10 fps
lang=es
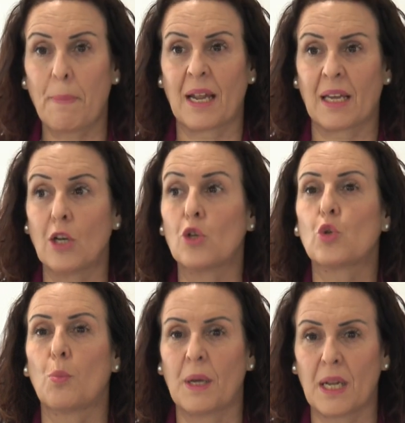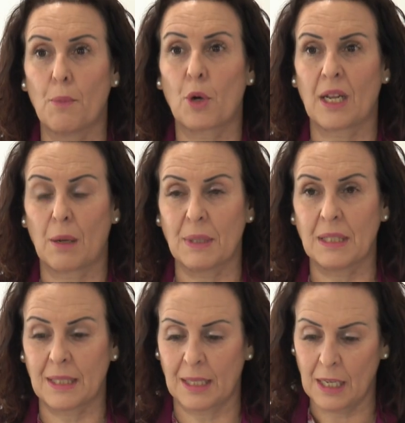para que no supiéramos
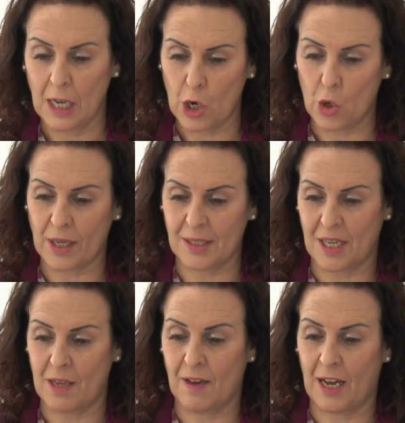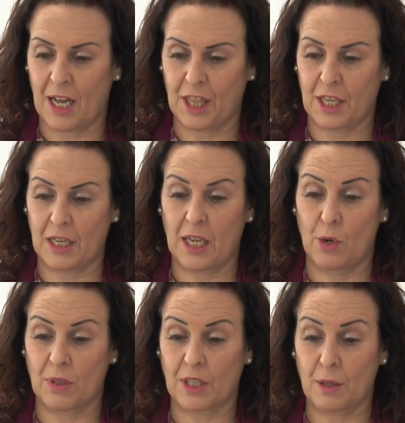realmente lo que se iba a hacer
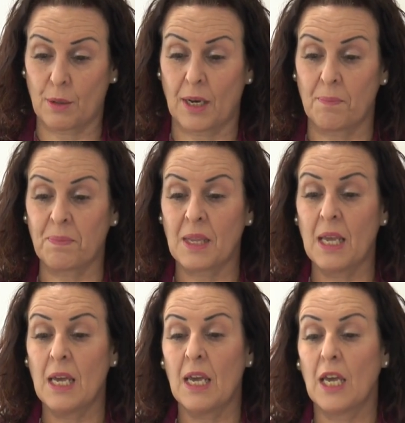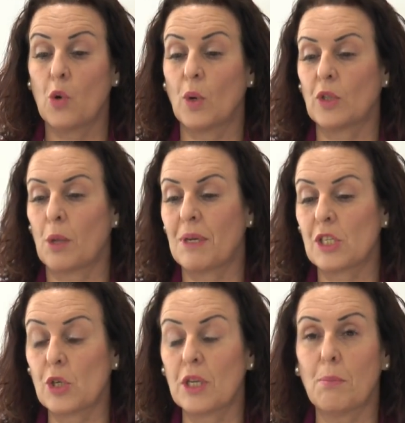en nuestra ciudad. En cuanto a
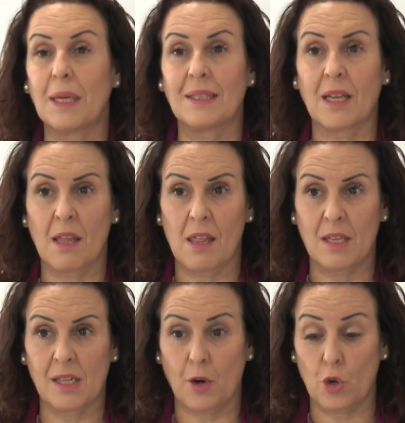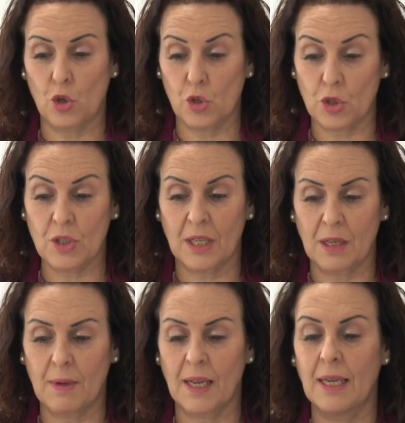inversiones en materia de desarrollo
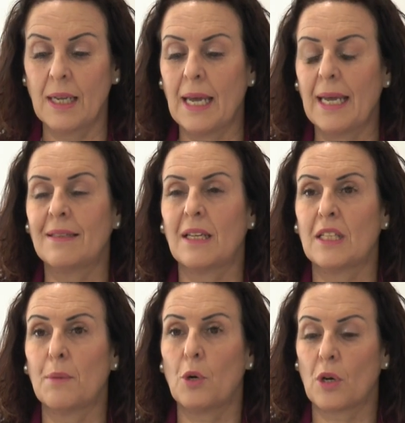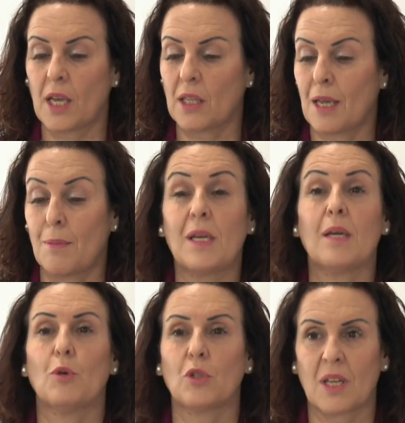sostenible, entendemos que
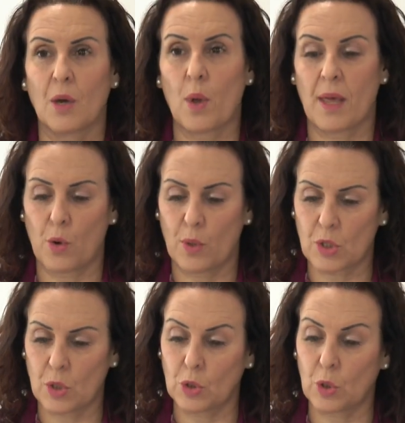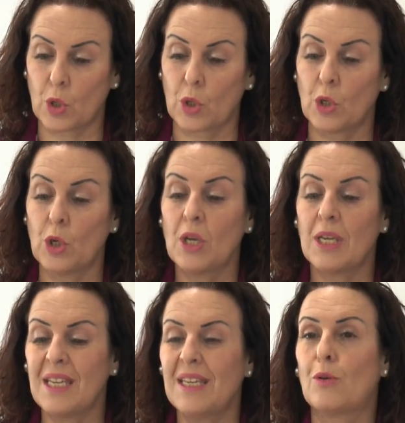tenemos que cuidar nuestro entorno
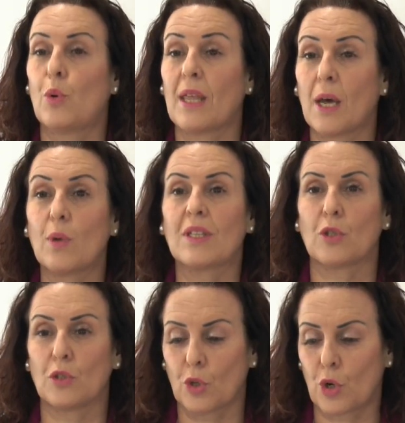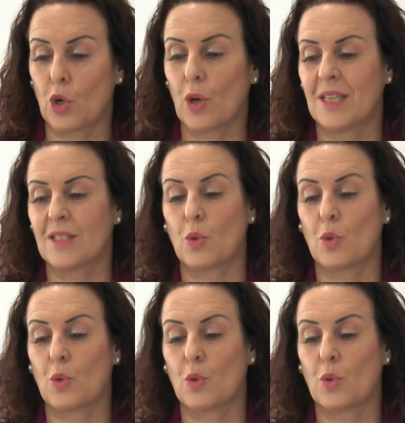y cuidar nuestro entorno es